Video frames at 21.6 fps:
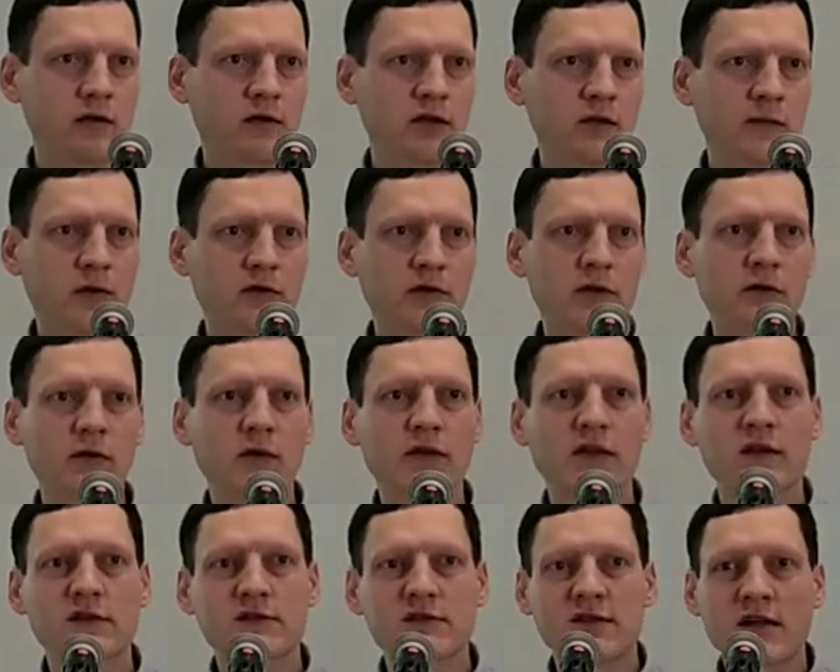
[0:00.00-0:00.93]
gdyby on tylko
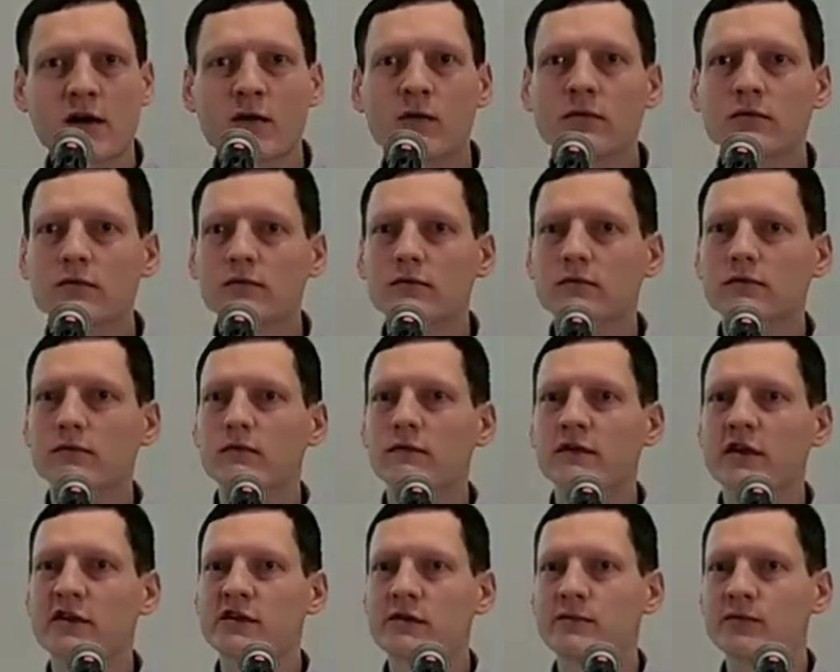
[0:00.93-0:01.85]
tak stał
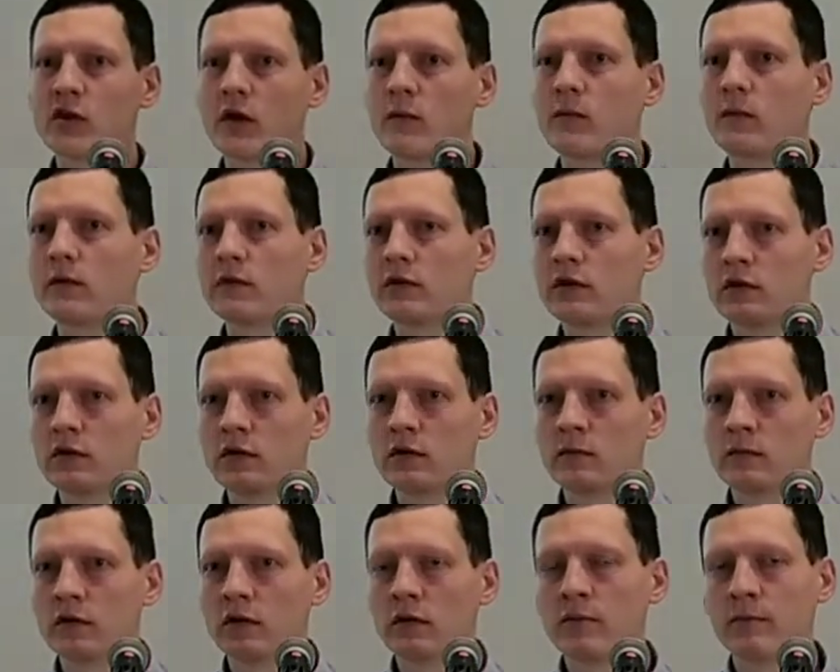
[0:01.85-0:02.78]
w naszym domu i,
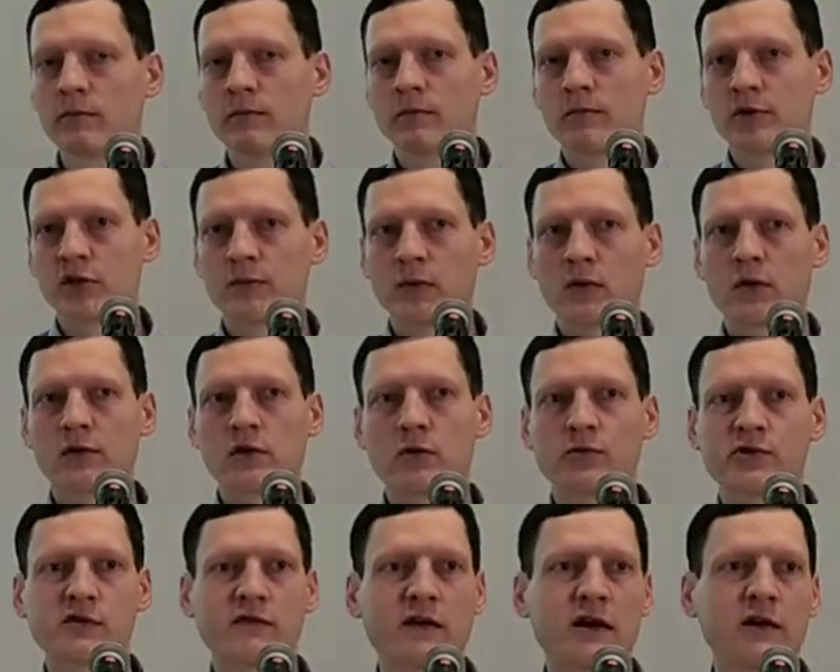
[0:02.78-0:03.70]
i byśmy go
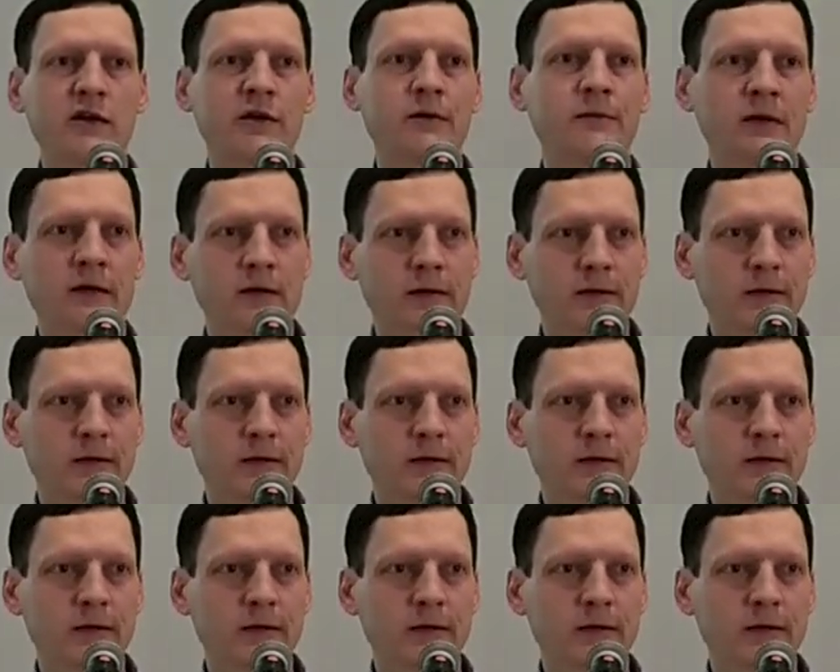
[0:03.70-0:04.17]
nie używali.